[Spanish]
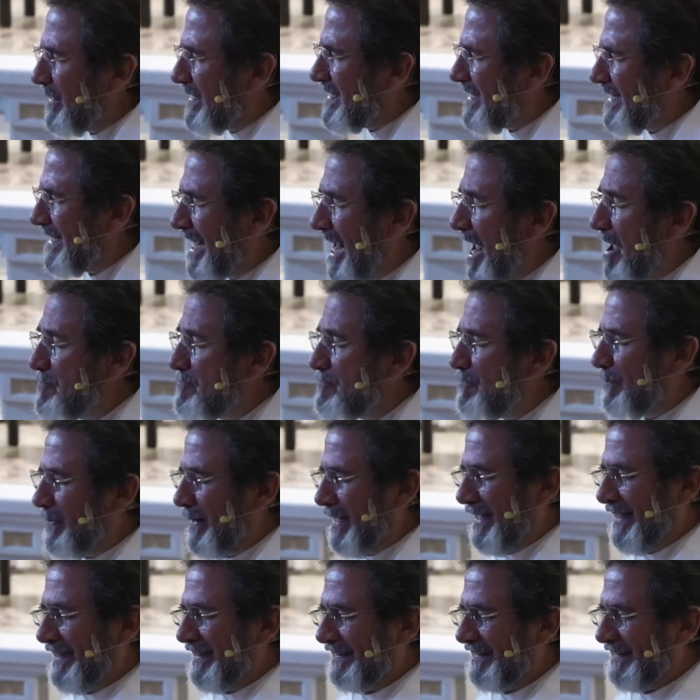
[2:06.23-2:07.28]
de
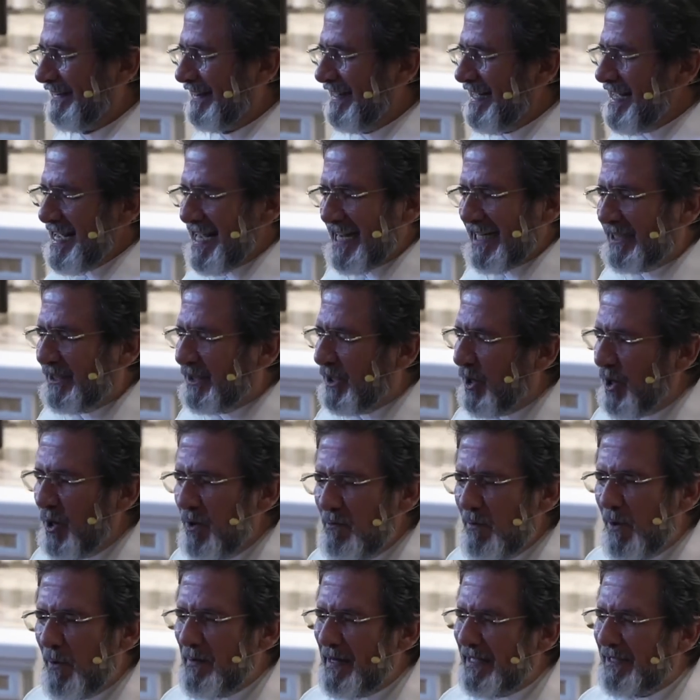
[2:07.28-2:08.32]
siempre. En todo
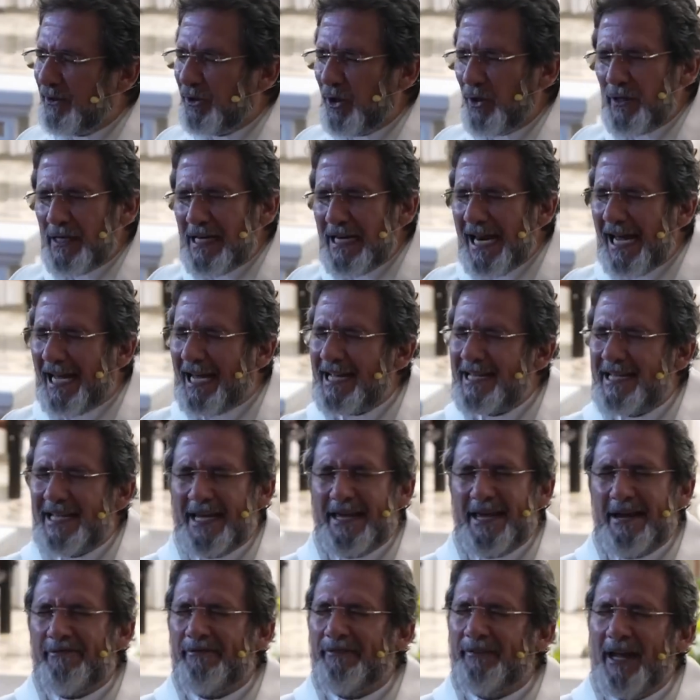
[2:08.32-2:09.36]
momento dile que te
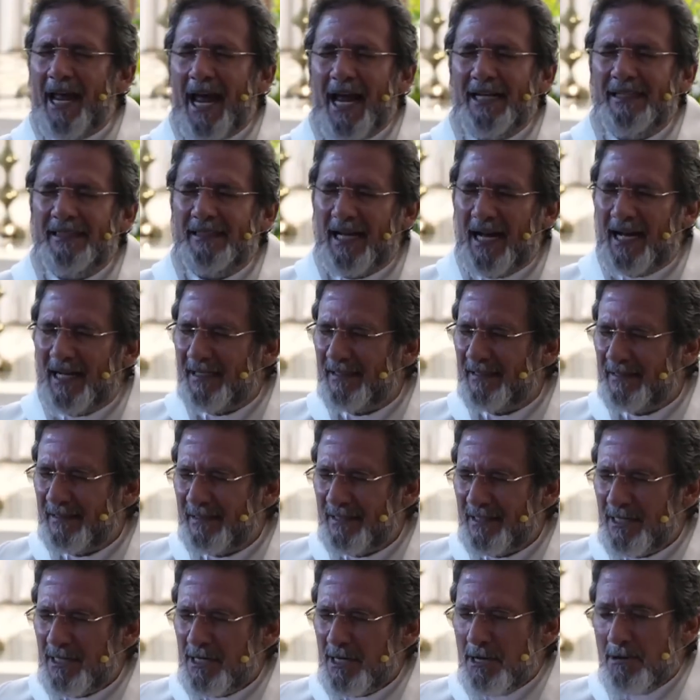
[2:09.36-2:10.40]
defienda.
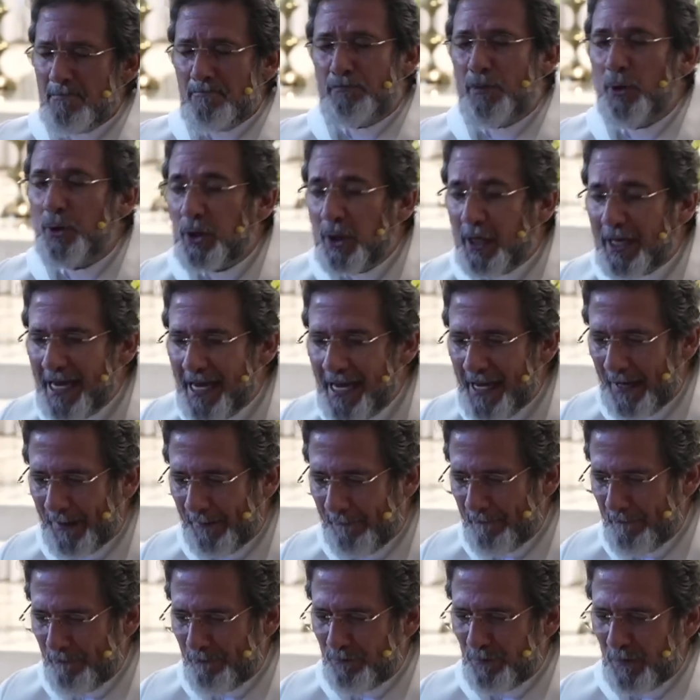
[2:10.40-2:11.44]
¿Por
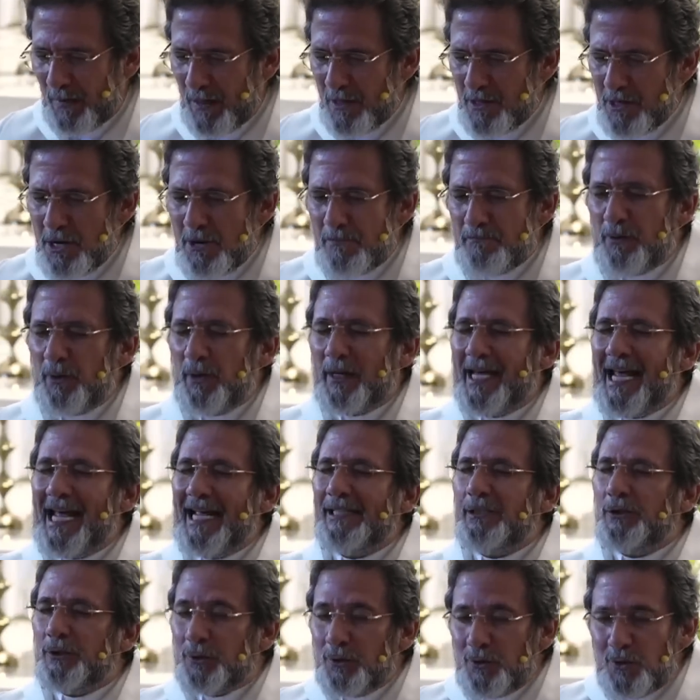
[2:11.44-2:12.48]
qué?
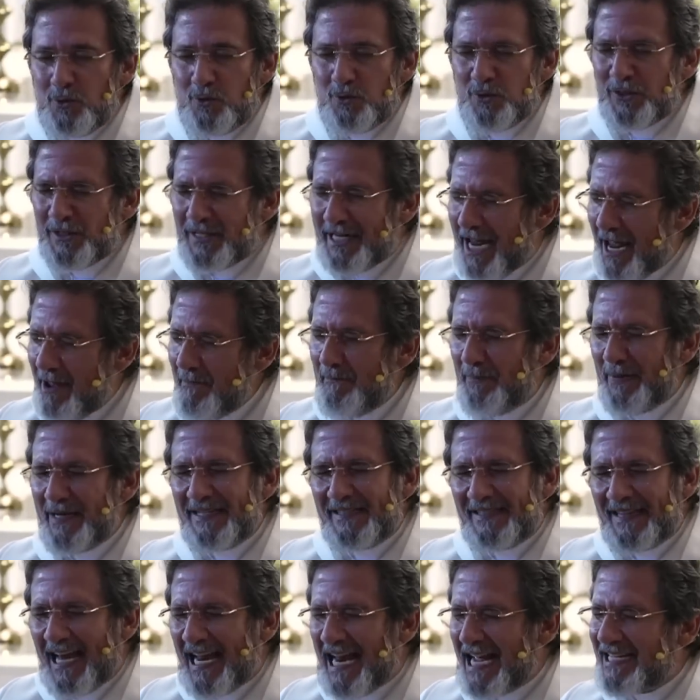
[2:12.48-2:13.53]
Porque tú siempre
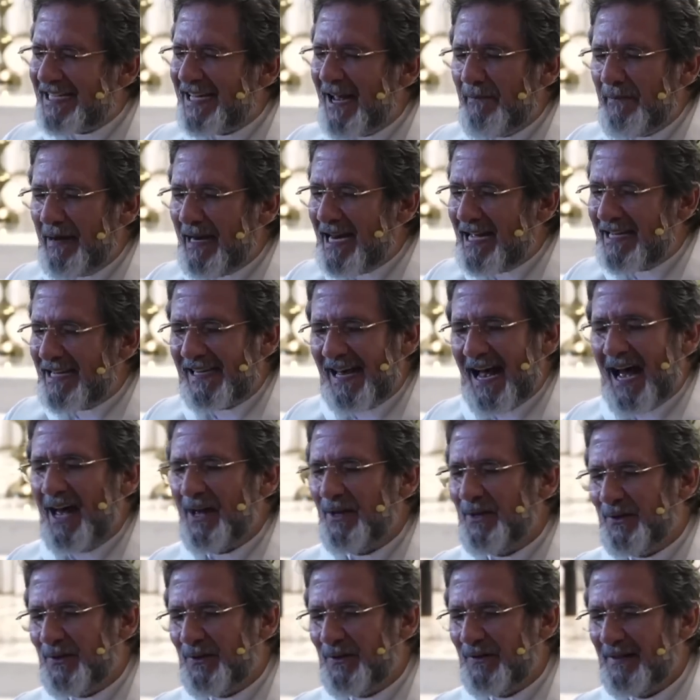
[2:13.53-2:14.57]
estarás
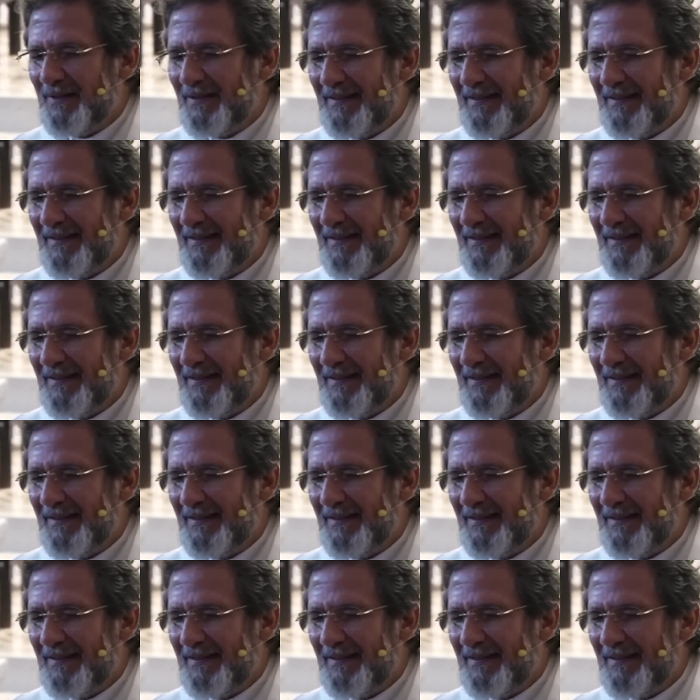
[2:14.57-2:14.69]
amenazado